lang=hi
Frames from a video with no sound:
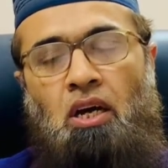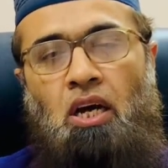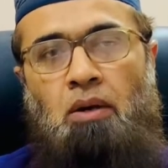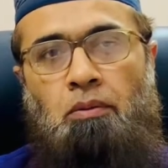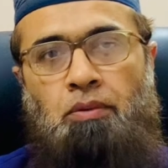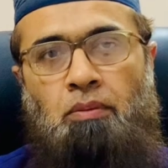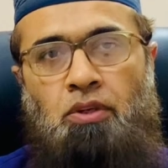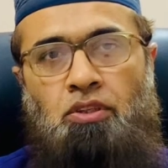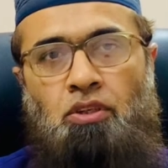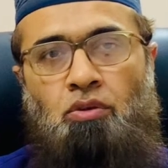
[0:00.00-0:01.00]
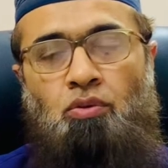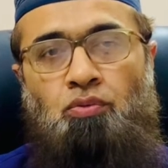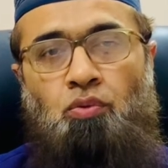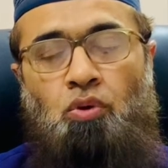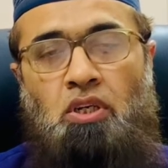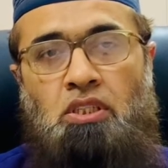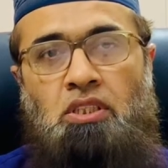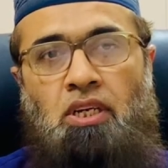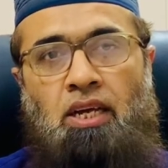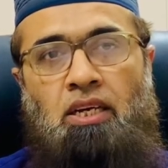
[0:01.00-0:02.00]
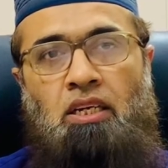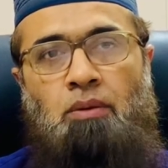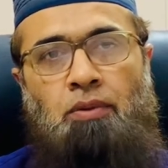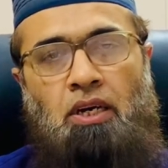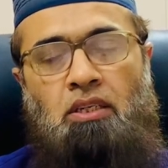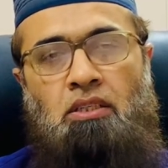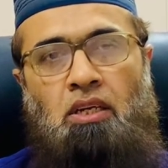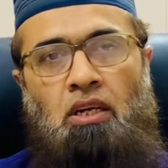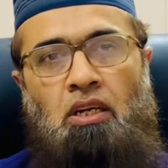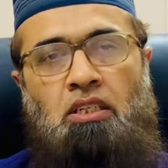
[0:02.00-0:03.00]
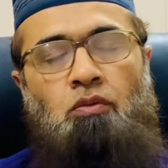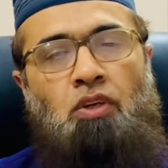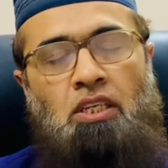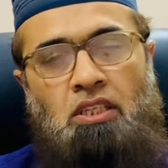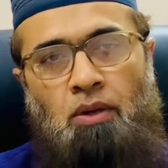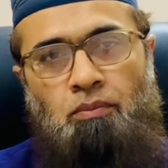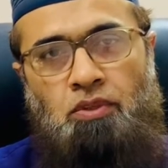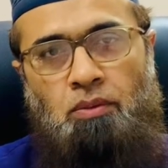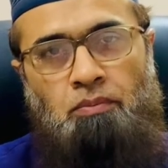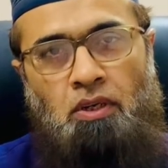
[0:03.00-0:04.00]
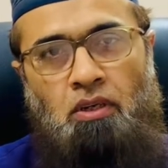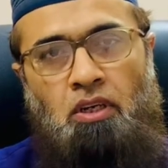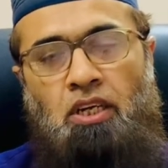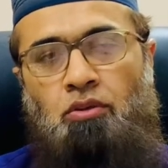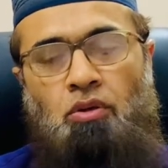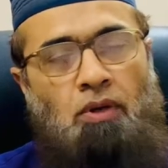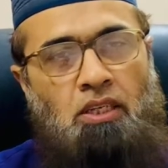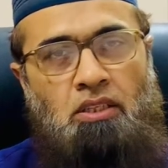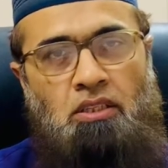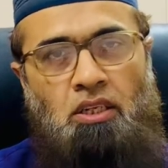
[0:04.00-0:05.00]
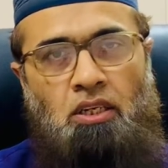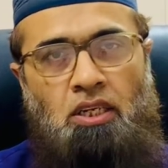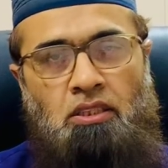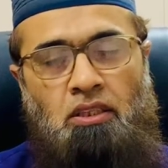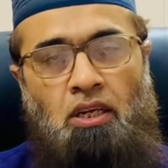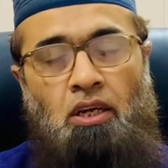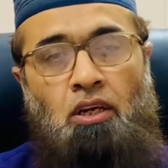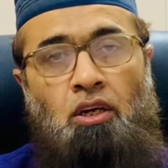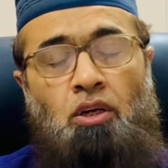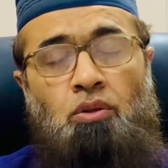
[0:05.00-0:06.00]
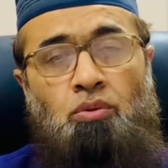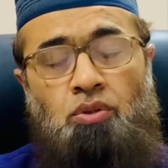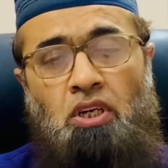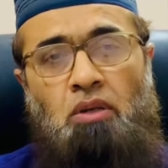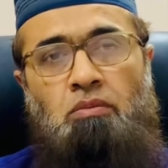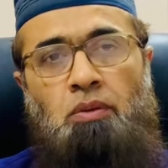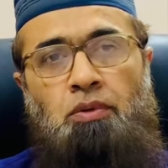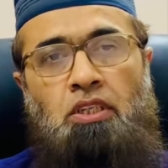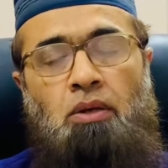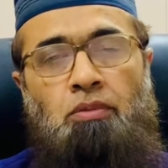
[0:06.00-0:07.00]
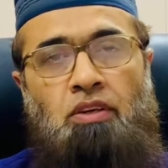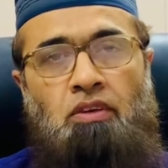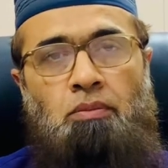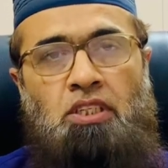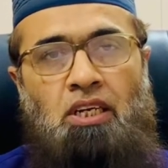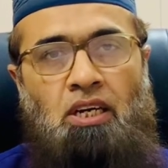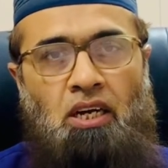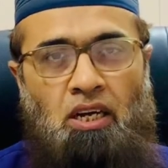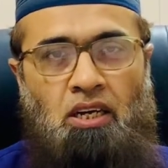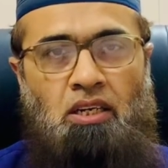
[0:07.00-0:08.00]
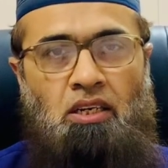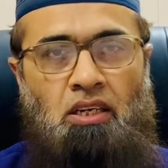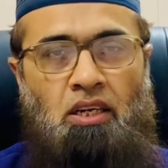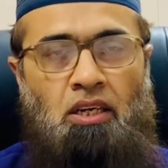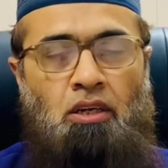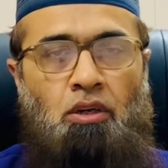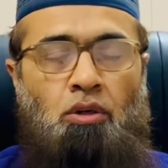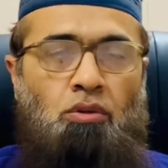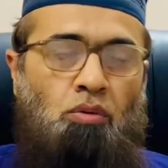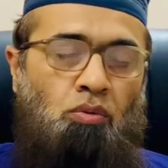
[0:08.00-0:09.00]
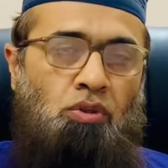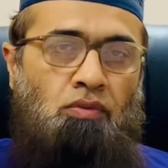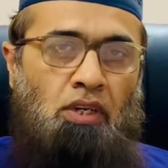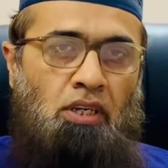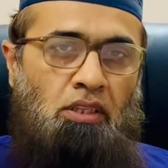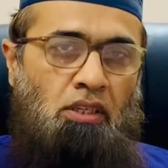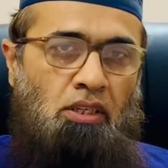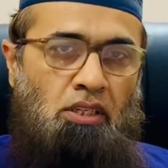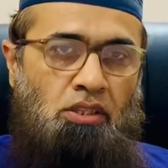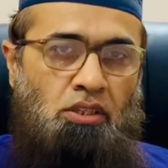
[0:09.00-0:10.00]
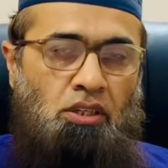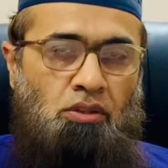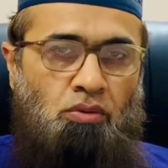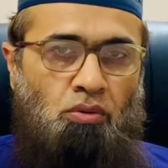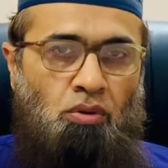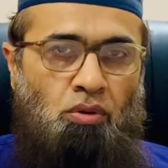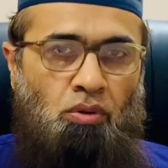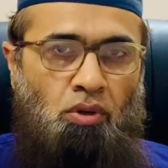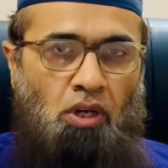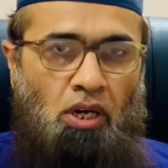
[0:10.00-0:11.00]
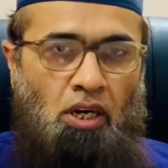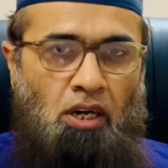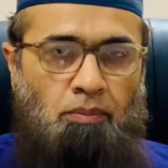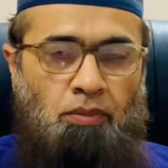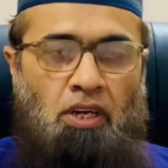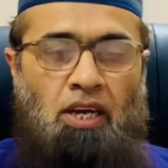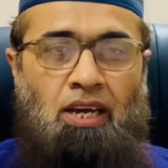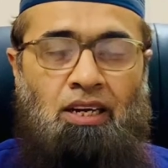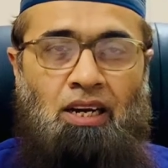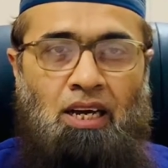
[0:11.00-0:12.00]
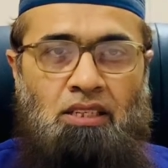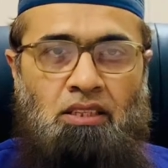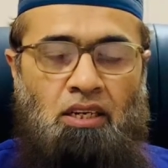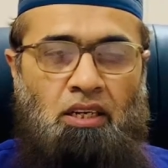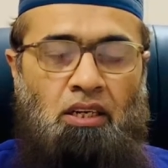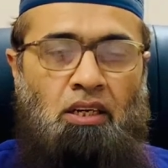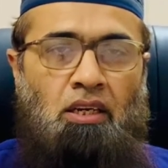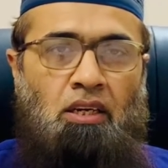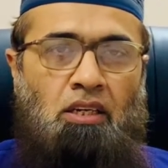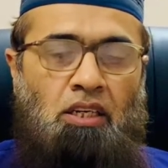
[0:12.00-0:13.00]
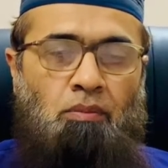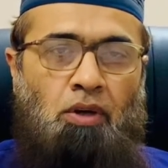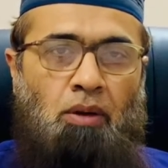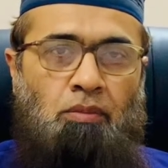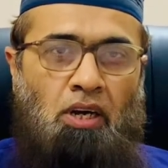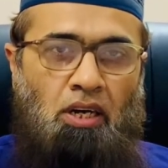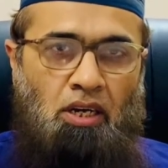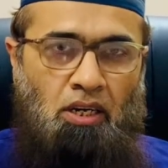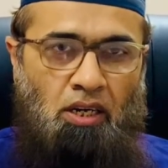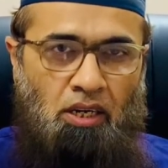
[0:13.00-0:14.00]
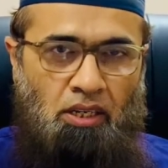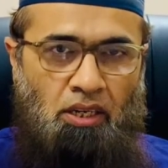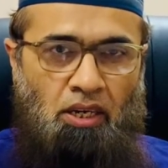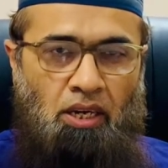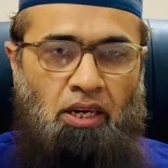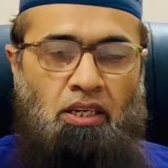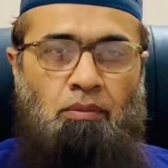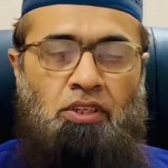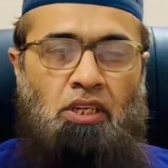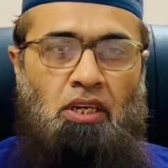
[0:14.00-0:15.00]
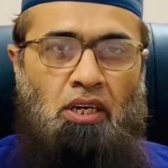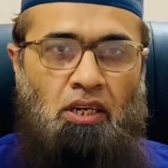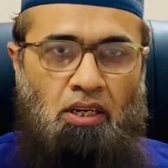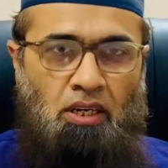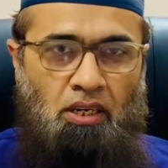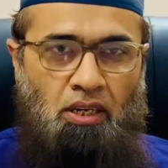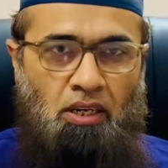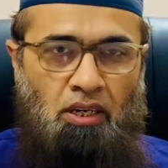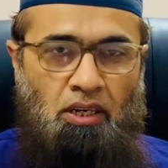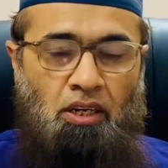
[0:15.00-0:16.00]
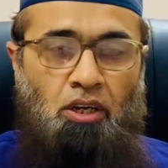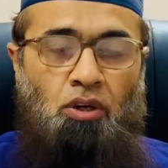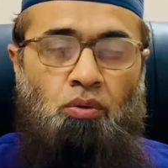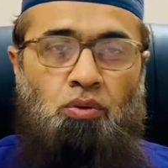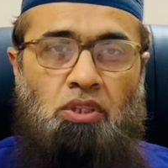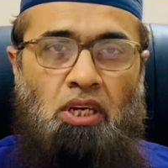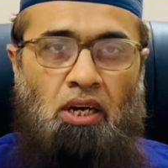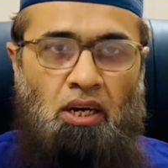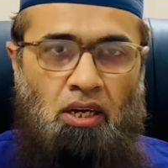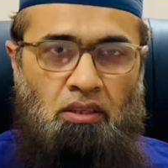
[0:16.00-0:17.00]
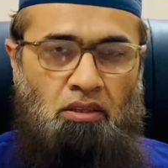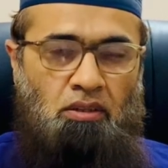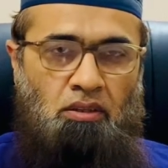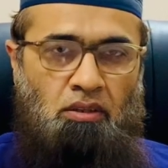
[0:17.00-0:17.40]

आप अपने बच्चे को फोकस्ड रहने की प्रैक्टिस कराएं अच्छा वो कैसे आप सिंपल एक तो नमाज के ज़रिए करा सकते हैं दूसरे नंबर पे जब इवन बच्चा खाना खाने लगे तो उस वक्त इस चीज़ को आप एनालाइज करें कि जब हम खाना खा रहे हैं या बच्चा खाना खा रहा है उसके हाथ